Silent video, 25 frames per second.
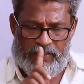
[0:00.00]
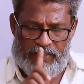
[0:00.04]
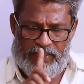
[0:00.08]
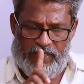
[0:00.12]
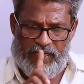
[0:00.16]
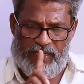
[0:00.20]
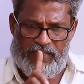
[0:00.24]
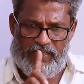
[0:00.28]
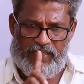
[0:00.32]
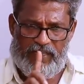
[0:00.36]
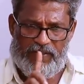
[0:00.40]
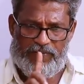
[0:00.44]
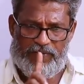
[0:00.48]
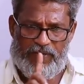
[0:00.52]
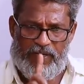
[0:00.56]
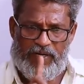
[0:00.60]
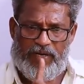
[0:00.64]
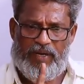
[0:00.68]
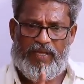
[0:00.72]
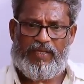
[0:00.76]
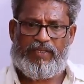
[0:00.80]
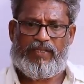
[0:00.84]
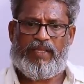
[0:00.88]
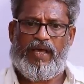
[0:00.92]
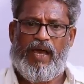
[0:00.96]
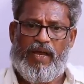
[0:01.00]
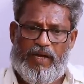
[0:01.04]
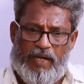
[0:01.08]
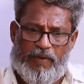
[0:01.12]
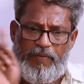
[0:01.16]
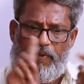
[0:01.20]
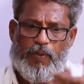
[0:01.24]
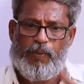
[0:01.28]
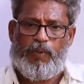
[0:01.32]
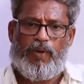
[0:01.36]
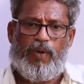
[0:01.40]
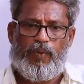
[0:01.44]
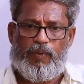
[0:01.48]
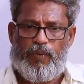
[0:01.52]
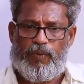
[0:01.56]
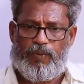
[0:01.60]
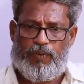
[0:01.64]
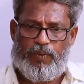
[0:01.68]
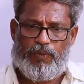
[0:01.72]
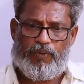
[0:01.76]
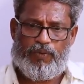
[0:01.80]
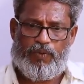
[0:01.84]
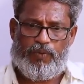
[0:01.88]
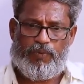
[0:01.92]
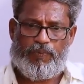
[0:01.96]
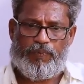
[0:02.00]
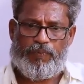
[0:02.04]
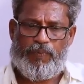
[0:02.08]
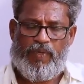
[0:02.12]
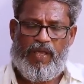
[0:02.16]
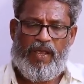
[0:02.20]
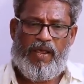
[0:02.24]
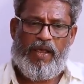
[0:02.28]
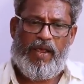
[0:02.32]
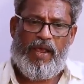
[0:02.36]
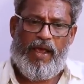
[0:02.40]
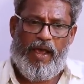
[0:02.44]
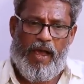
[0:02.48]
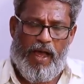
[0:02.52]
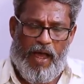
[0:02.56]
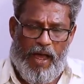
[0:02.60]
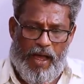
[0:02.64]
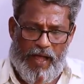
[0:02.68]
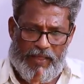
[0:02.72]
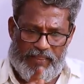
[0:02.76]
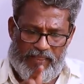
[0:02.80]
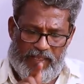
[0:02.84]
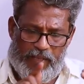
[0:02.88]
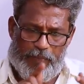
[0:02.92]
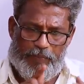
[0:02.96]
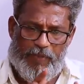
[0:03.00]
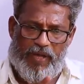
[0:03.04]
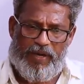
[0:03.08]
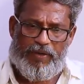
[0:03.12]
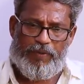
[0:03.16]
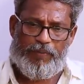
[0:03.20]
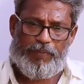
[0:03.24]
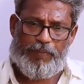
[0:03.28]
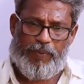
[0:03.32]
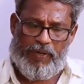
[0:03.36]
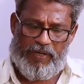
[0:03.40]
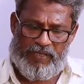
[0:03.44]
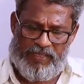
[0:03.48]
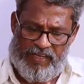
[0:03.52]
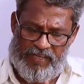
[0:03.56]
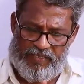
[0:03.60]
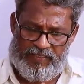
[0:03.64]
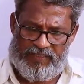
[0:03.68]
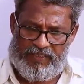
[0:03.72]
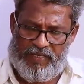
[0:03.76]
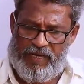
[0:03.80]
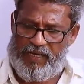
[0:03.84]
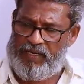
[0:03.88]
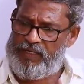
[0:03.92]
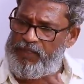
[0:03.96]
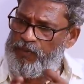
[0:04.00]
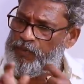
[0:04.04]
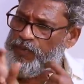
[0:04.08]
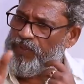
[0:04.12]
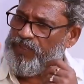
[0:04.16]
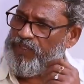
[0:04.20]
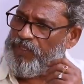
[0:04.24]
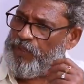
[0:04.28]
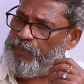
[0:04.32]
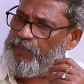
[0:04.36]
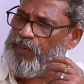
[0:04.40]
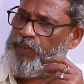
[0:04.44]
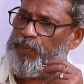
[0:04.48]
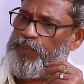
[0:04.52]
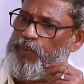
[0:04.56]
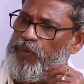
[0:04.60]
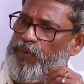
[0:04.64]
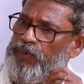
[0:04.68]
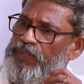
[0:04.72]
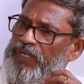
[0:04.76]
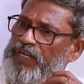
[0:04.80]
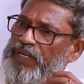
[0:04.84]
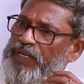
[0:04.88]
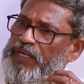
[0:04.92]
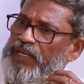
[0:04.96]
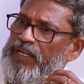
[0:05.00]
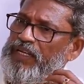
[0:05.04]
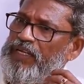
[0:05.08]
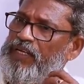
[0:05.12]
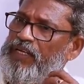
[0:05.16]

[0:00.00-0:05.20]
சிறந்தவர்களை தானாகவே உள்ளே கொண்டு வந்துடும் அந்த மாதிரி இப்போ தனுசார்கிட்ட ஒரு ஸ்கிரிப்ட் போகுது